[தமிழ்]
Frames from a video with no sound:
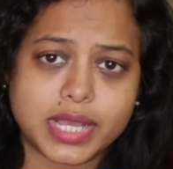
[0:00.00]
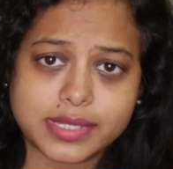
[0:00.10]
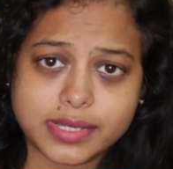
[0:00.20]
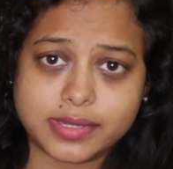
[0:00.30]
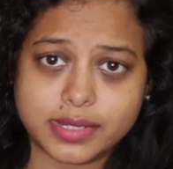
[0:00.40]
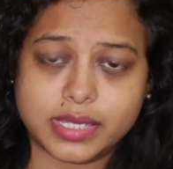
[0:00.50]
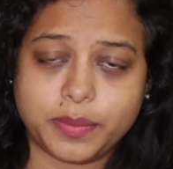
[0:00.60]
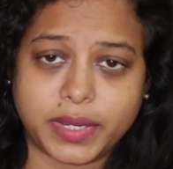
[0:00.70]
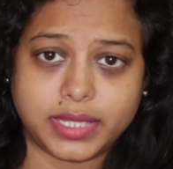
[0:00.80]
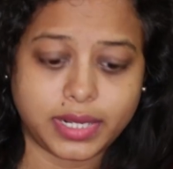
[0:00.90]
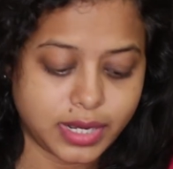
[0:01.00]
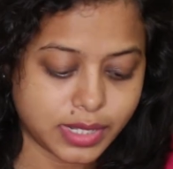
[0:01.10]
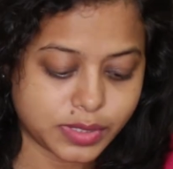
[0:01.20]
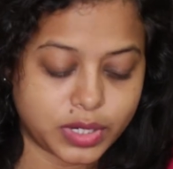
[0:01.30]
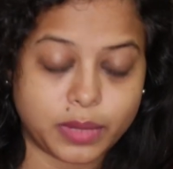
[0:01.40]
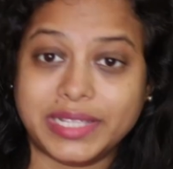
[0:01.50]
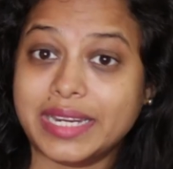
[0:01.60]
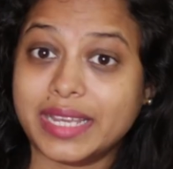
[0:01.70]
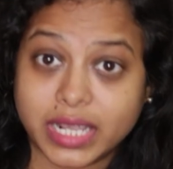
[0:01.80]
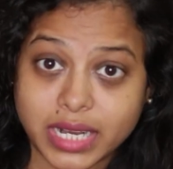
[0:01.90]
ஸோ கன்சிஸ்டன்சி பார்த்தீங்கன்னா நான் சொன்ன
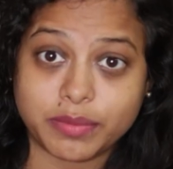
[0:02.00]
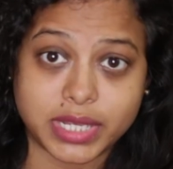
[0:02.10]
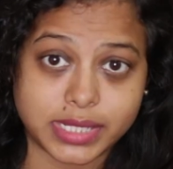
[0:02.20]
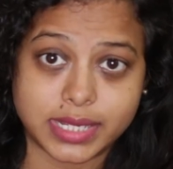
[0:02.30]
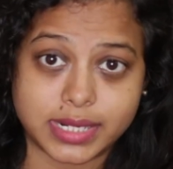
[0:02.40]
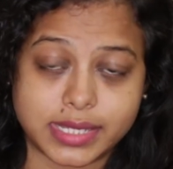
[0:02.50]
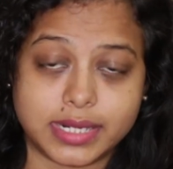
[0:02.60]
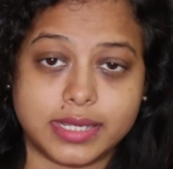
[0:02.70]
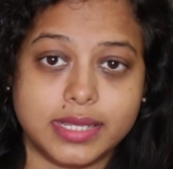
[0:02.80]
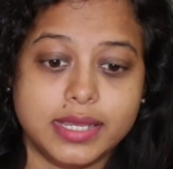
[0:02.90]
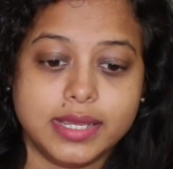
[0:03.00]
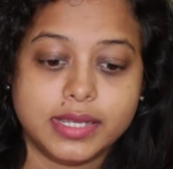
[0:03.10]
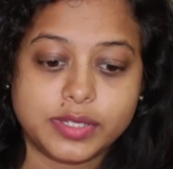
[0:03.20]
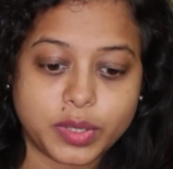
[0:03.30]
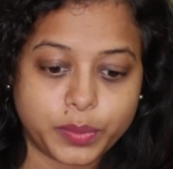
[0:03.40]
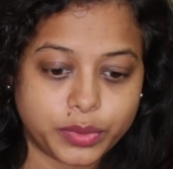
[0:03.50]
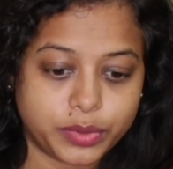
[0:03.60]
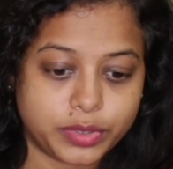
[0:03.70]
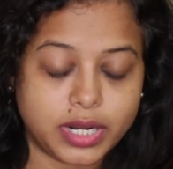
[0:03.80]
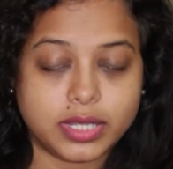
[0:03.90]
மாதிரி க்ரீம் கன்சீலர்ஸ் இருக்குது ஸோ
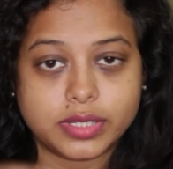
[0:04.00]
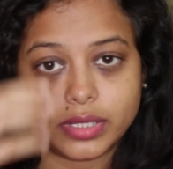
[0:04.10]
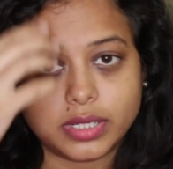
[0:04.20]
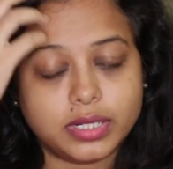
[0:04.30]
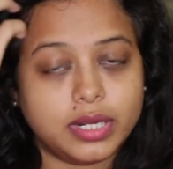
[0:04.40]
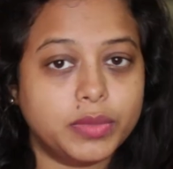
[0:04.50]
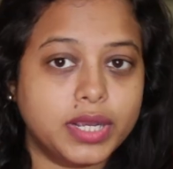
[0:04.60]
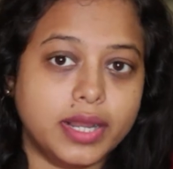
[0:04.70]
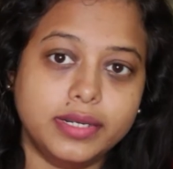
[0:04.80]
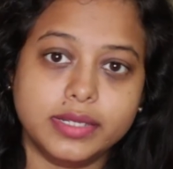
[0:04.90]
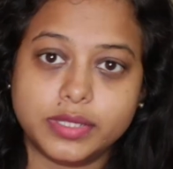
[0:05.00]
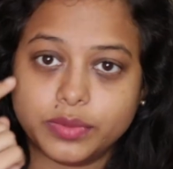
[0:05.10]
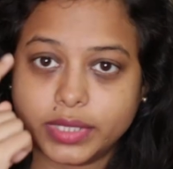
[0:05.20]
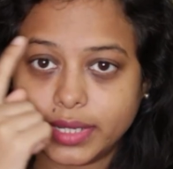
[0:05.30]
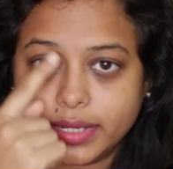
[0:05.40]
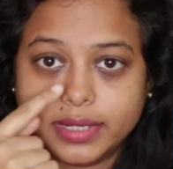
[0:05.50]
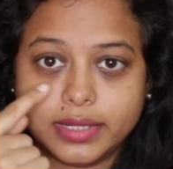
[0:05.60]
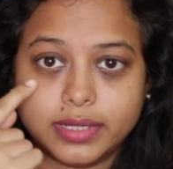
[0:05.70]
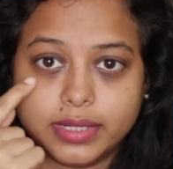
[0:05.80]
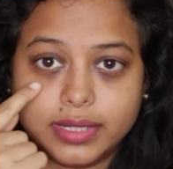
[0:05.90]
இப்போது நான் நம்ம கண்ணுக்கு சுற்றி
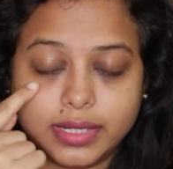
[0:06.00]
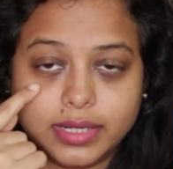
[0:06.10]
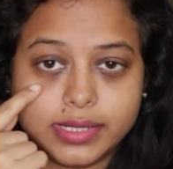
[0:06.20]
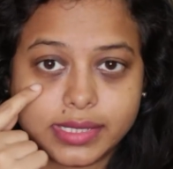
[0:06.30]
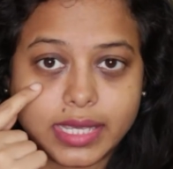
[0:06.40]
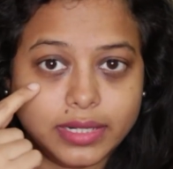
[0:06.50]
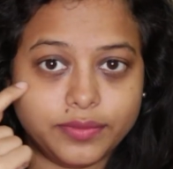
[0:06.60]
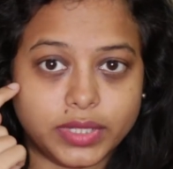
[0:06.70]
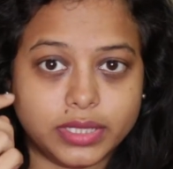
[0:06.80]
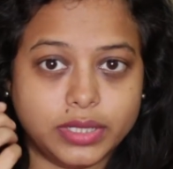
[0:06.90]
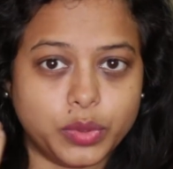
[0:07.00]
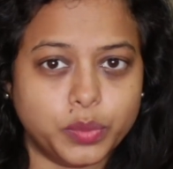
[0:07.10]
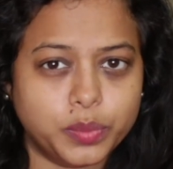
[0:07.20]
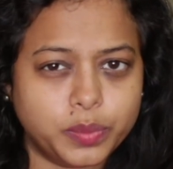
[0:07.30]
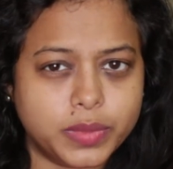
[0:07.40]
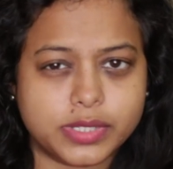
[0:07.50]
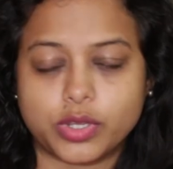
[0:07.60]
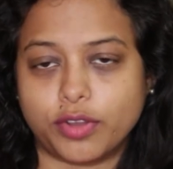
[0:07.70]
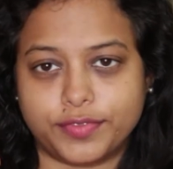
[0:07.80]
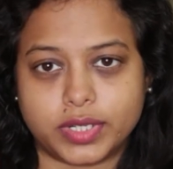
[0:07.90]
இருக்க ஸ்கின் வந்து ரொம்ப
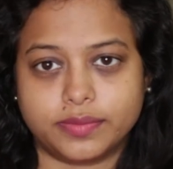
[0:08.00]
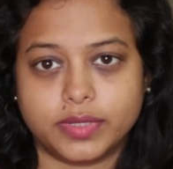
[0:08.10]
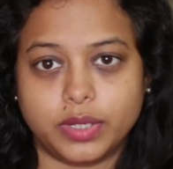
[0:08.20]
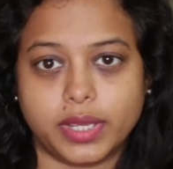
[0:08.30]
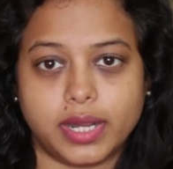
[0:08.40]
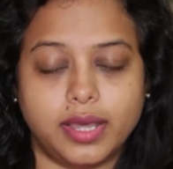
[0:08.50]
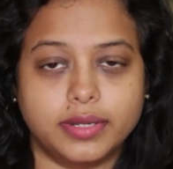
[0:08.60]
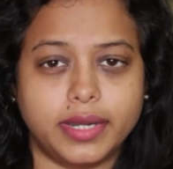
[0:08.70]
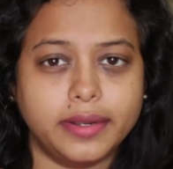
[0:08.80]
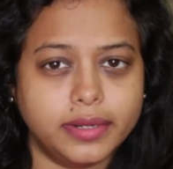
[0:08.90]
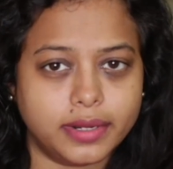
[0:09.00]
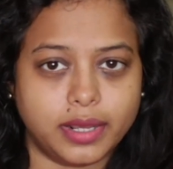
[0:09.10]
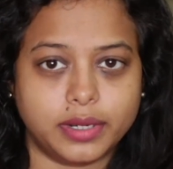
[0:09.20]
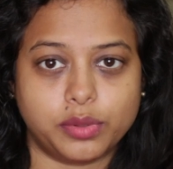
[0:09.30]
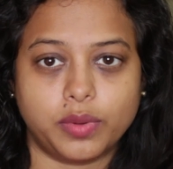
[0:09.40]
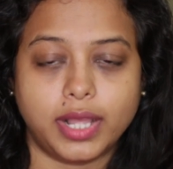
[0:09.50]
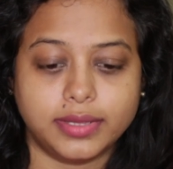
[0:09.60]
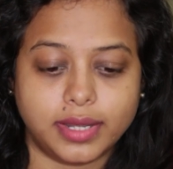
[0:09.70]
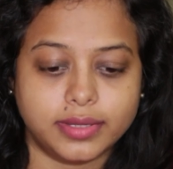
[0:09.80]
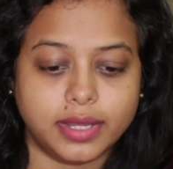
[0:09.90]
சாஃப்ட் ஓகேங்களா டெண்டராக இருக்கும்
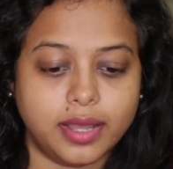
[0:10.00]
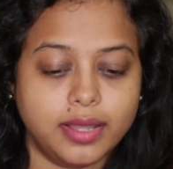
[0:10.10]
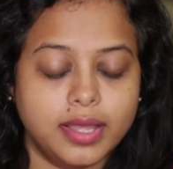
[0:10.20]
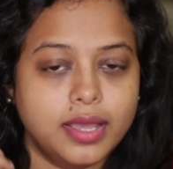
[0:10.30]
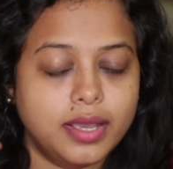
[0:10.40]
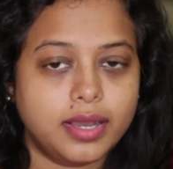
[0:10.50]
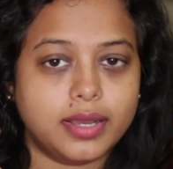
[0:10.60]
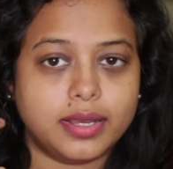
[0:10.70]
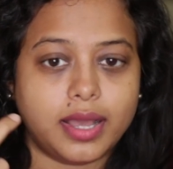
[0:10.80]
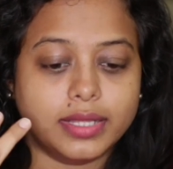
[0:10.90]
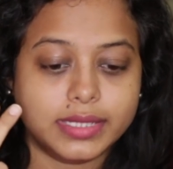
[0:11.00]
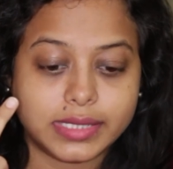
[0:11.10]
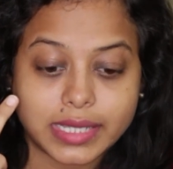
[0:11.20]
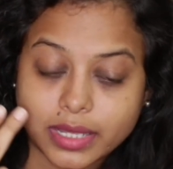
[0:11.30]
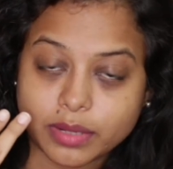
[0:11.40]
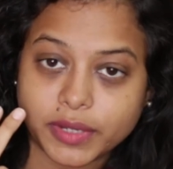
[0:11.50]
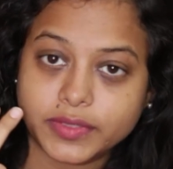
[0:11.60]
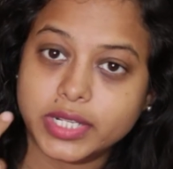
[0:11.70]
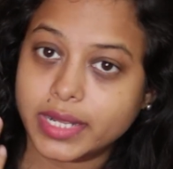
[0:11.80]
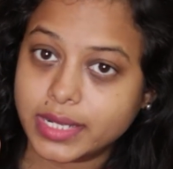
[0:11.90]
அதனால தான் அது
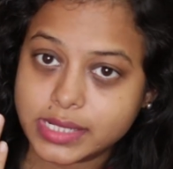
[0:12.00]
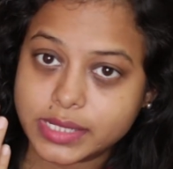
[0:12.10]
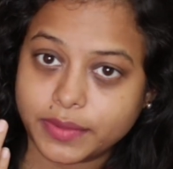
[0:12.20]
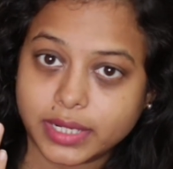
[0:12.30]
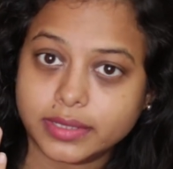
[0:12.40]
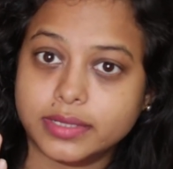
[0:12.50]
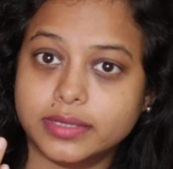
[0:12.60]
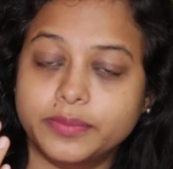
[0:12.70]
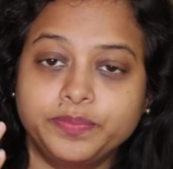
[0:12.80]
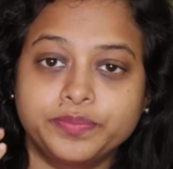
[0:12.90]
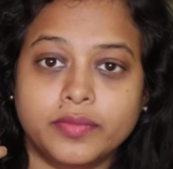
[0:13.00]
சீக்கிரமாக வந்து ரிங்கிள்ஸ் வர்றது